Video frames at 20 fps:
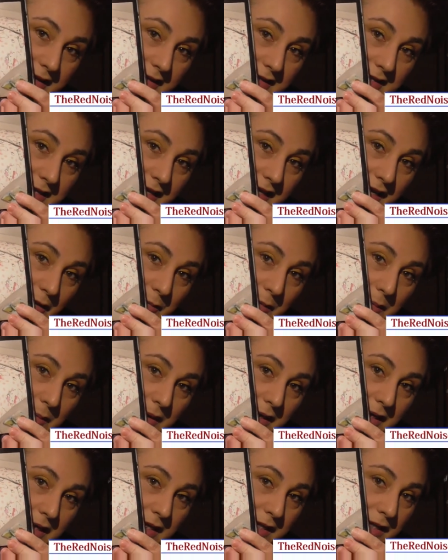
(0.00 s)
es de cama
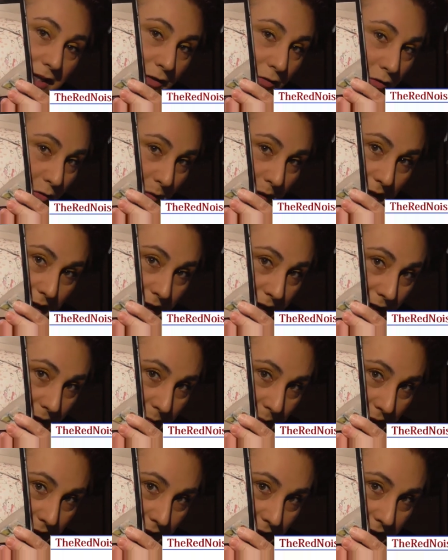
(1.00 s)
pequeña, no es para la
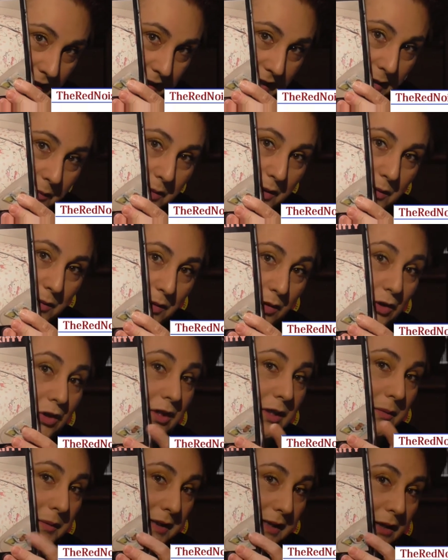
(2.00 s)
cama grande, pero bueno, yo
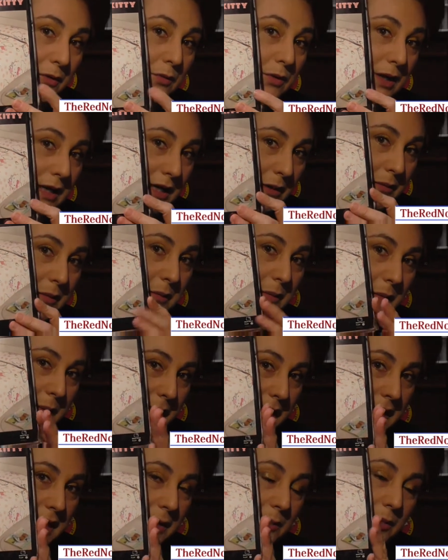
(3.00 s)
también tengo una cama
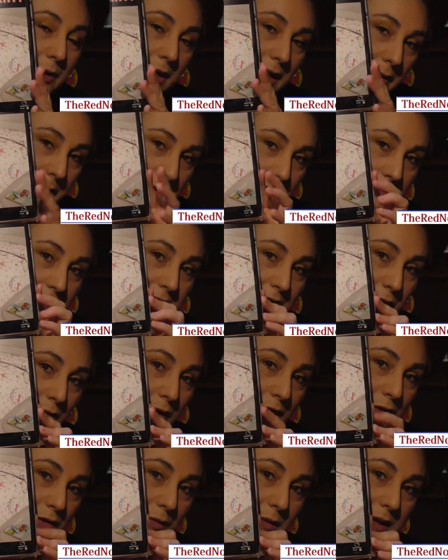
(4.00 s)
pequeña porque a veces tengo
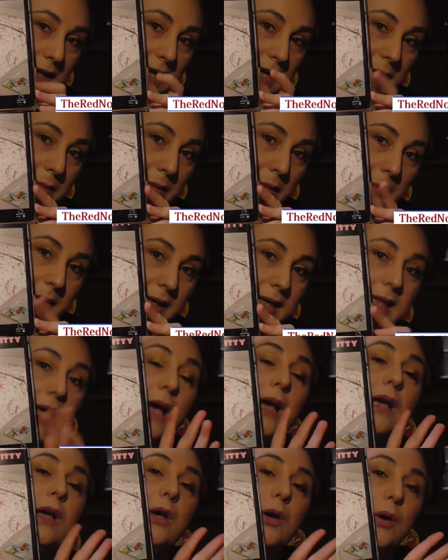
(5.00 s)
que dormir en la cama
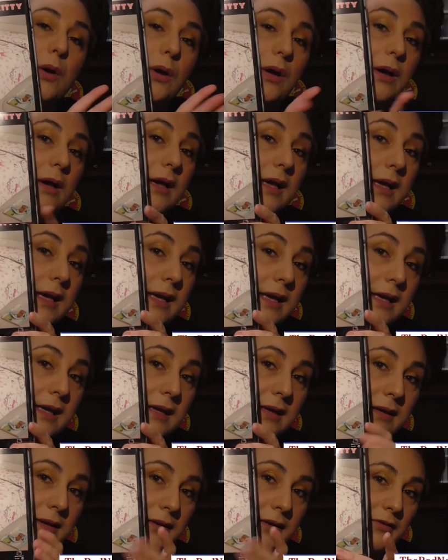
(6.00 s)
pequeña. Y
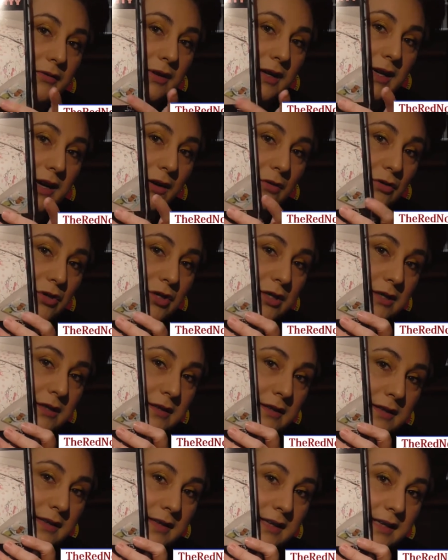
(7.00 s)
fijaos
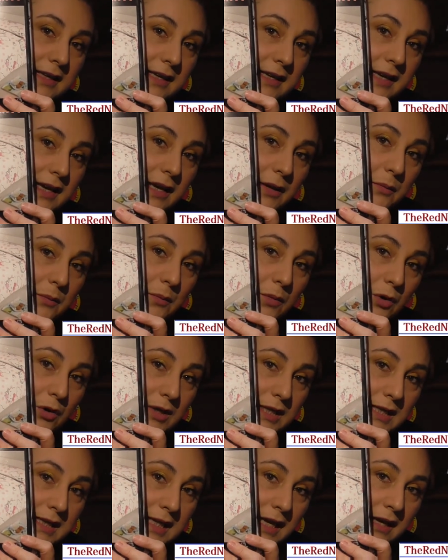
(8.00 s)
qué
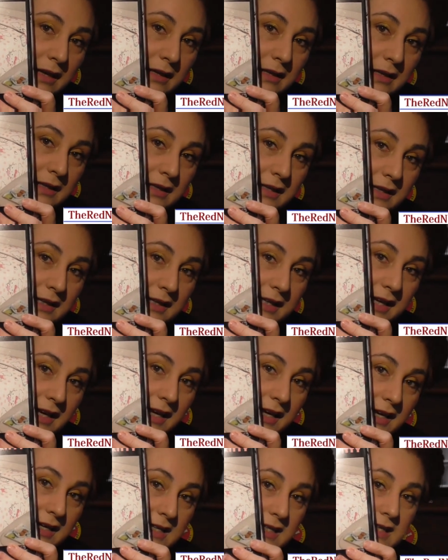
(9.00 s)
bonita que